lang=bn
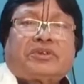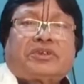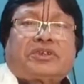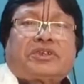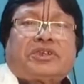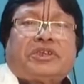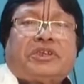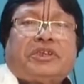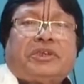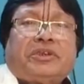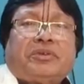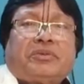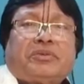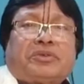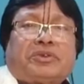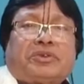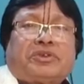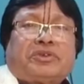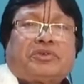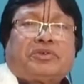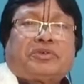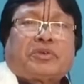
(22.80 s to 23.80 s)
শ্রী
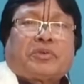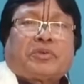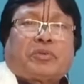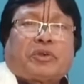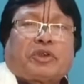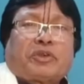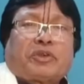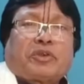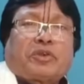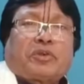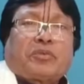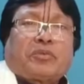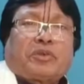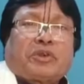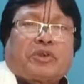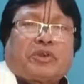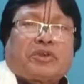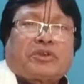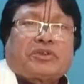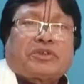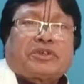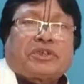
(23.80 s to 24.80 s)
গুরু স্বাগতম
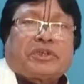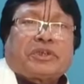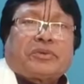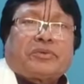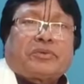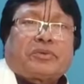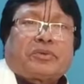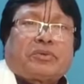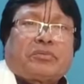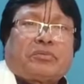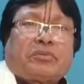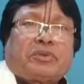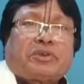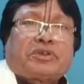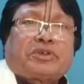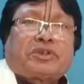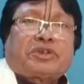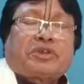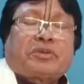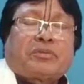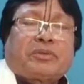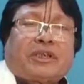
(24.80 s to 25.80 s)
কমলং শ্রী গুরু
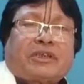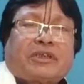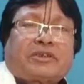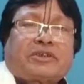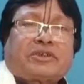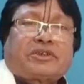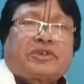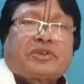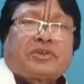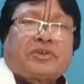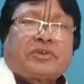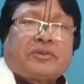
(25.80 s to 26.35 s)
বৈষ্ণবাংশ